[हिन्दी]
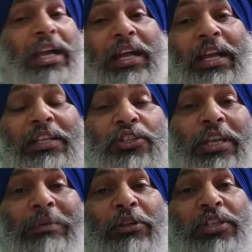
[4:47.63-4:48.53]
गया है
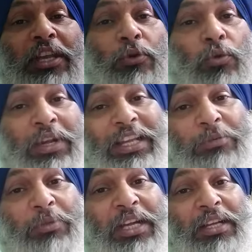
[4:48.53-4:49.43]
छह बज के
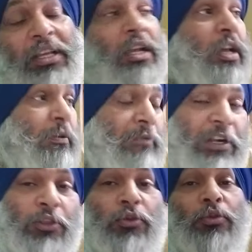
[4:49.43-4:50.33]
उन्नीस मिनट
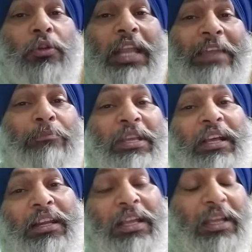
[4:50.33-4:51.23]
वीडियो को लाइव भी
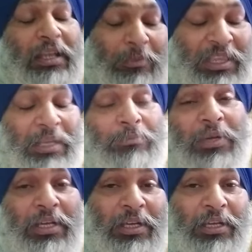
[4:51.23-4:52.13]
करना है
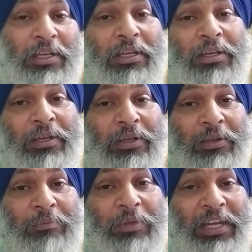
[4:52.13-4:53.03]
मतलब
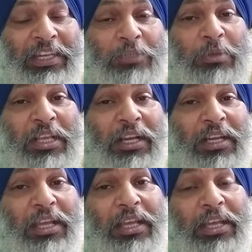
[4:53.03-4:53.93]
रिलीज भी
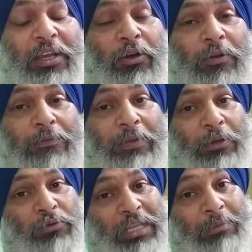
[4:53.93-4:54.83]
करना है और
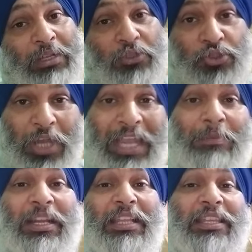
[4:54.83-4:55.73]
फिर उसके बाद
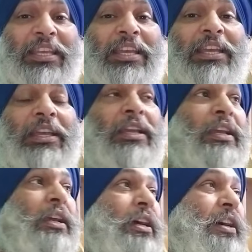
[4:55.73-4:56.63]
चाय बनाते हैं
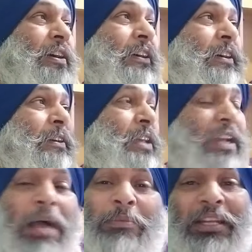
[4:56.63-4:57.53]

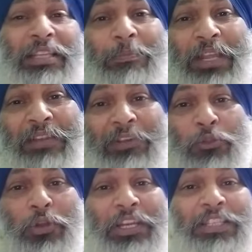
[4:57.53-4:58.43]
एक काम करते हैं पहले
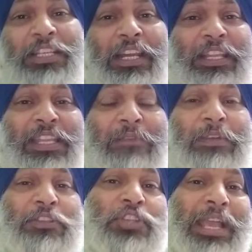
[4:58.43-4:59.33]
वीडियो रिलीज कर लेते हैं
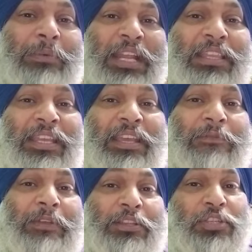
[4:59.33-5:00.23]
फिर चाय बनाते
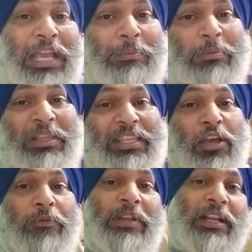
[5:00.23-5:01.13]
हैं फिर चाय पे
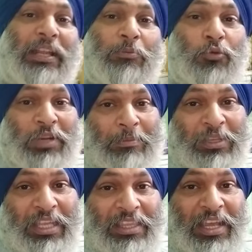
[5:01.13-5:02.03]
मिलते हैं और फिर अगला प्रोग्राम
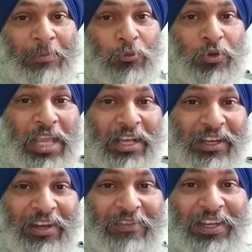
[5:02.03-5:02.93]
बताते हैं आपको क्या
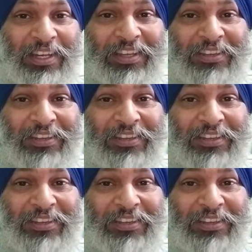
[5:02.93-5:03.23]
करने वाले